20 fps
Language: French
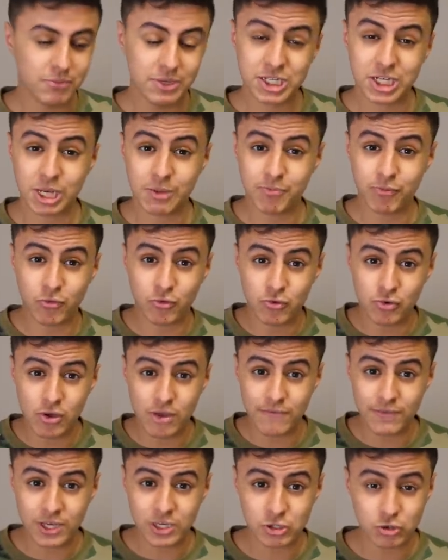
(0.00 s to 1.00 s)
mais je réponds que
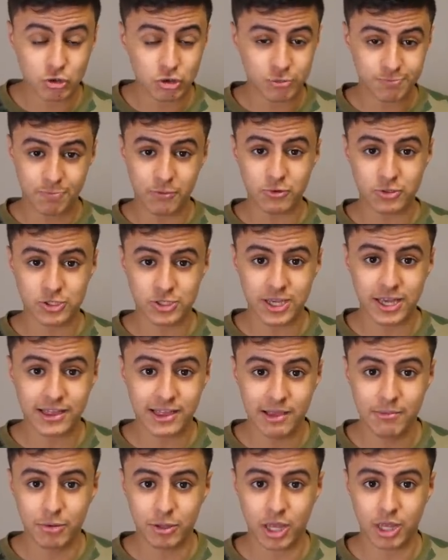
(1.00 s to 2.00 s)
avec ce que je pense être
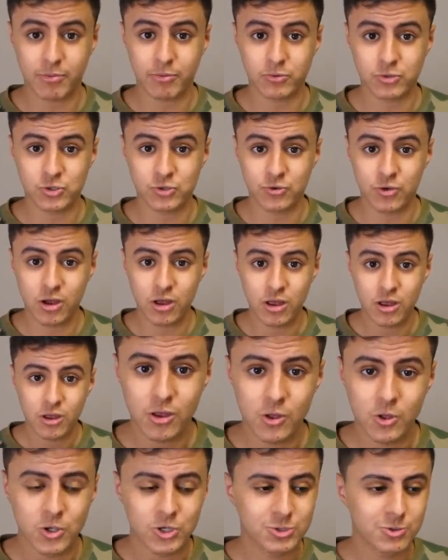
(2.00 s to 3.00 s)
les bonnes réponses, tu vois.
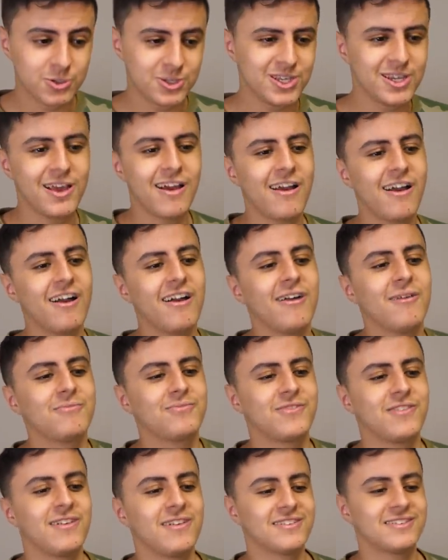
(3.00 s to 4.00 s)
Je me dis, ah
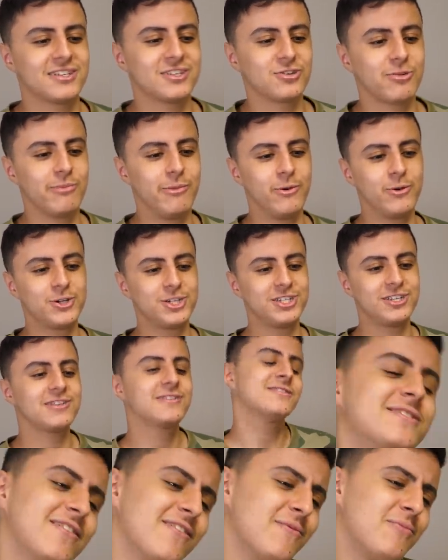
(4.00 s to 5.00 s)
putain, ça semble logique,
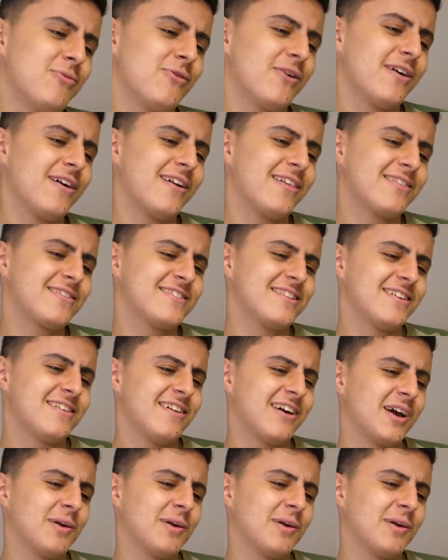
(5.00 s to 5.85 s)
ça pourrait être ça la